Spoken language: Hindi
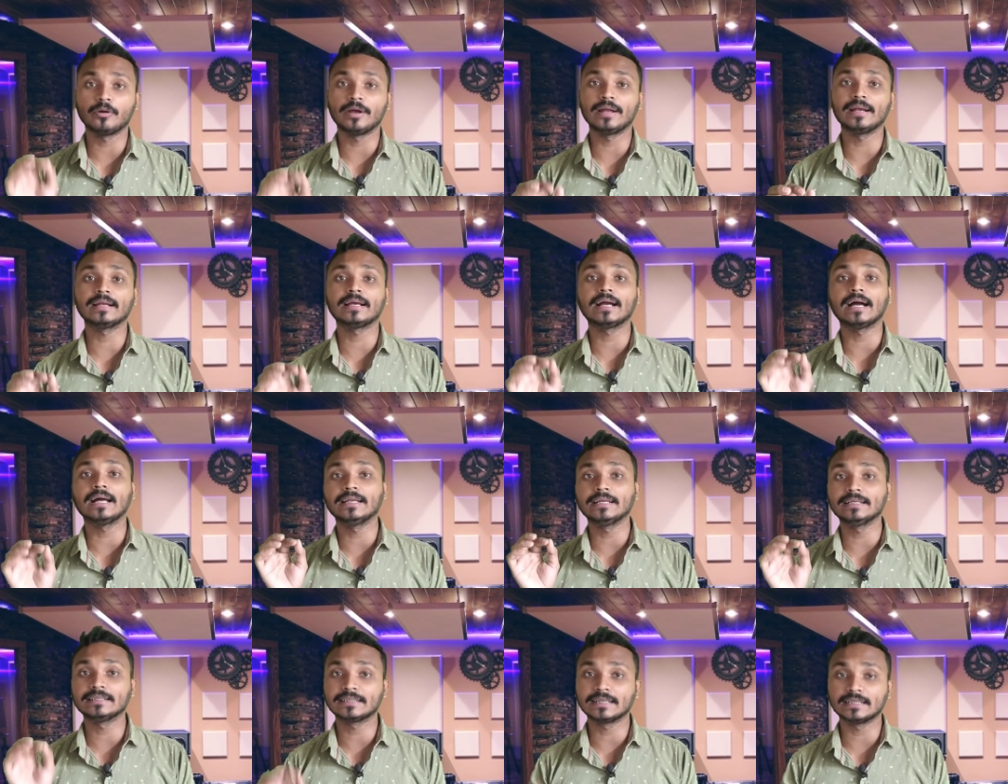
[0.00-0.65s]
पॉइंट
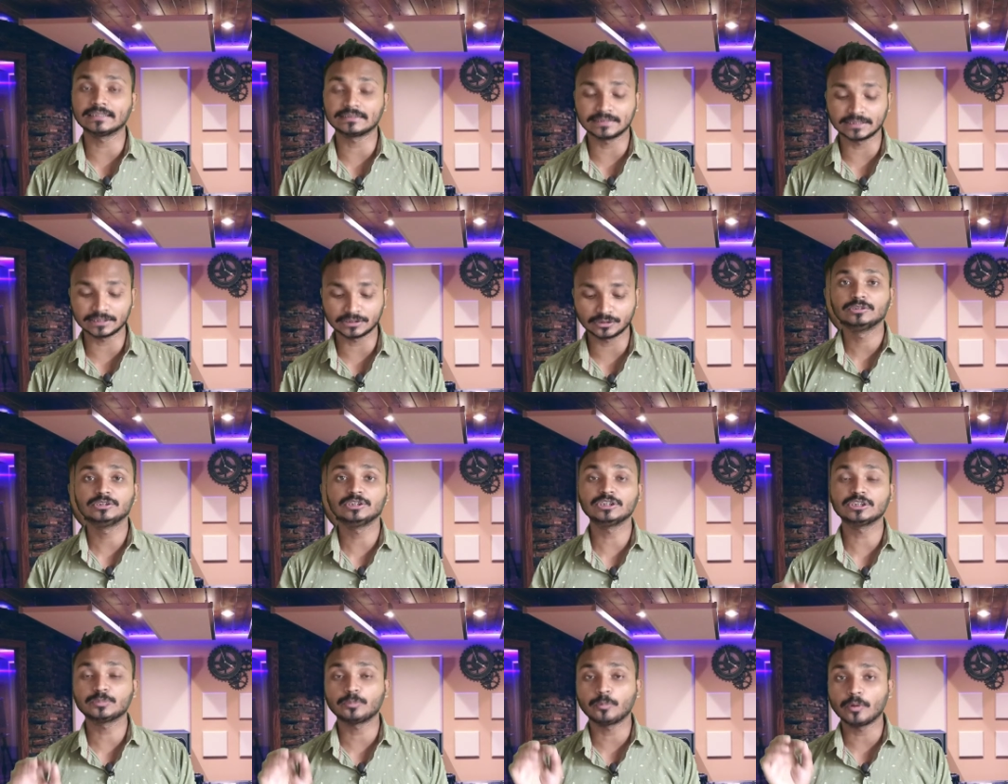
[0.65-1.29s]
कलेक्ट कर
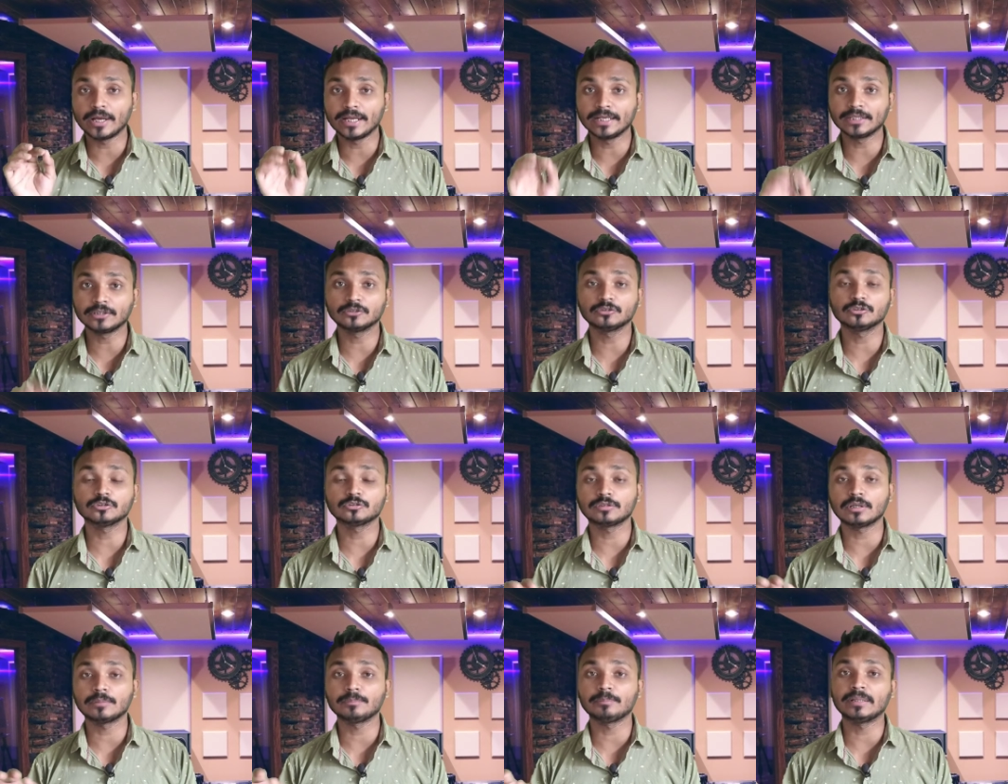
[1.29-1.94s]
सकते जिस पॉइंट को
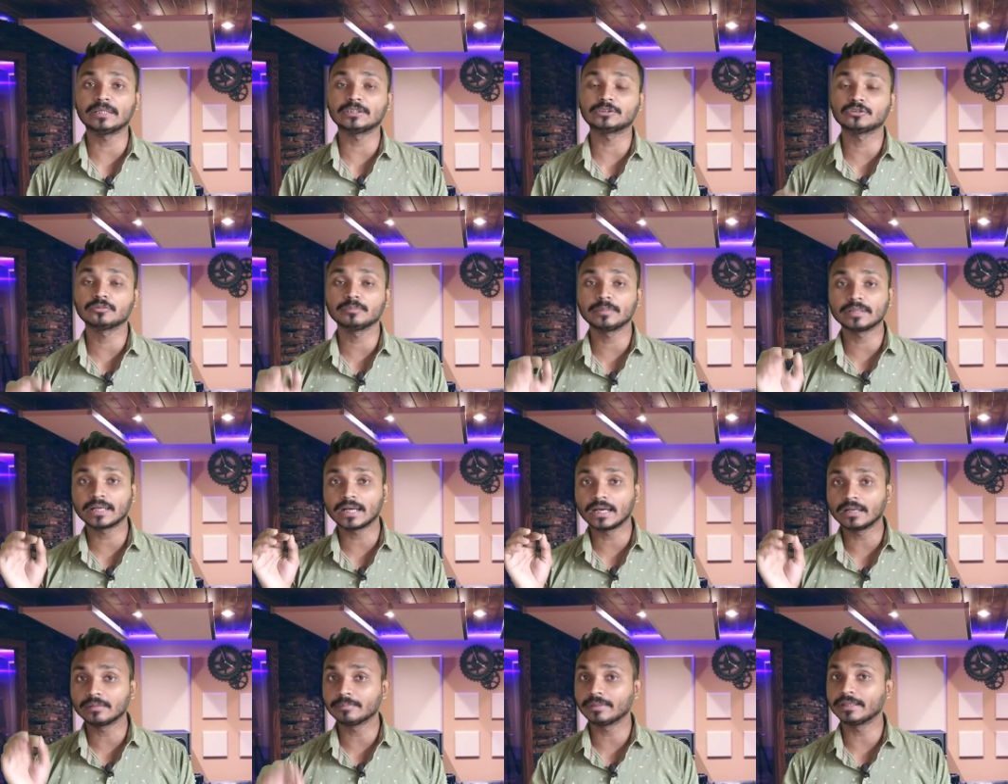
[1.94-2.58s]
दोस्तों आप पैसों
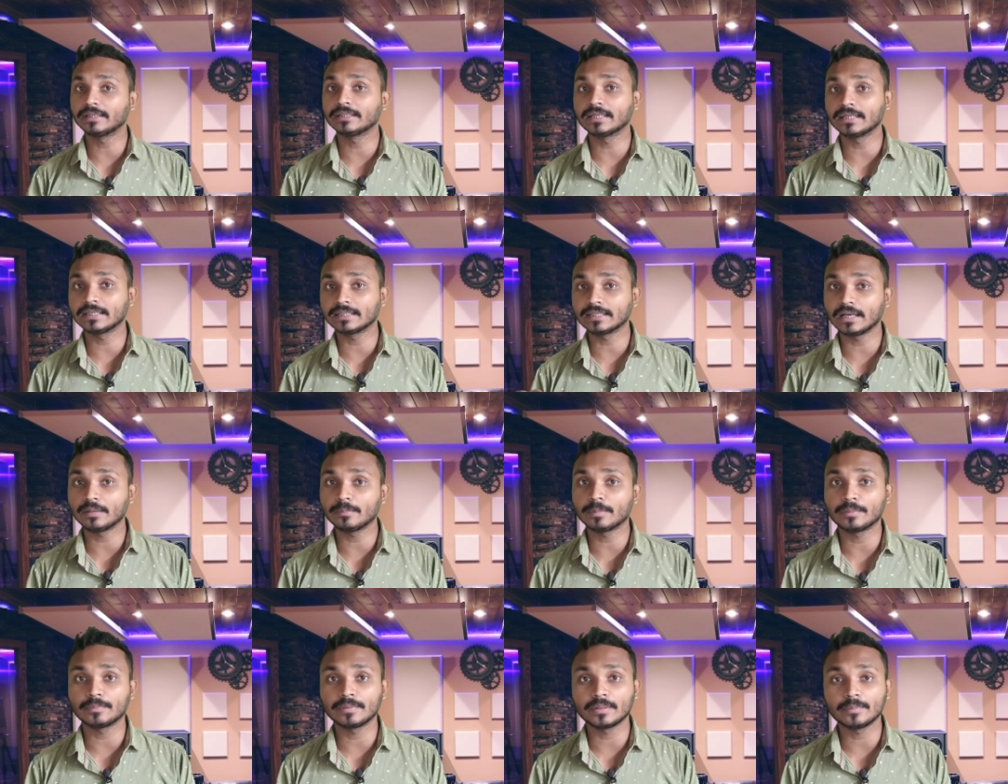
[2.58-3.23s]
में कन्वर्ट
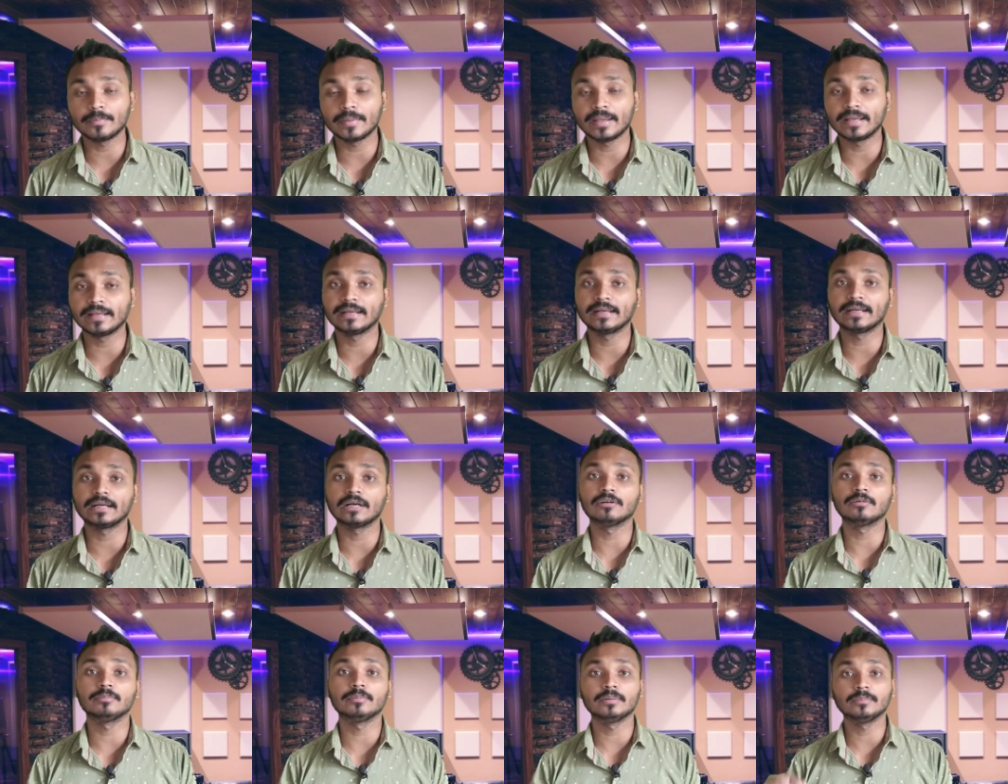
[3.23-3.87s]
करके आप अपने बैंक
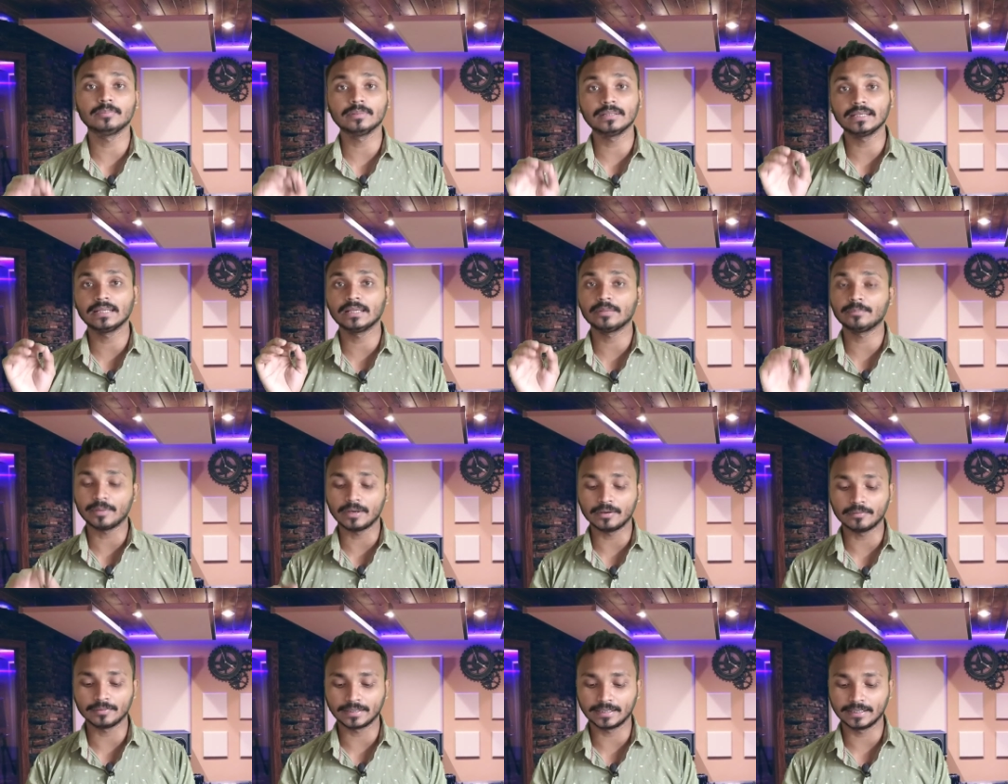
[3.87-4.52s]
अकाउंट में भी ले
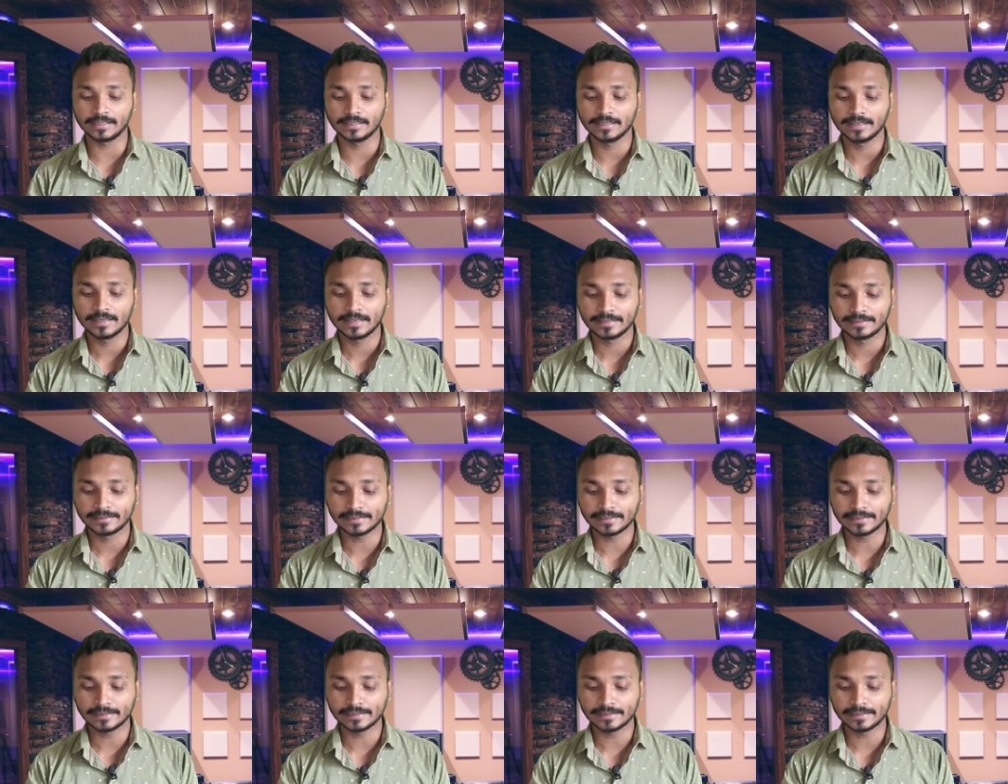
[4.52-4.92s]
पाओगे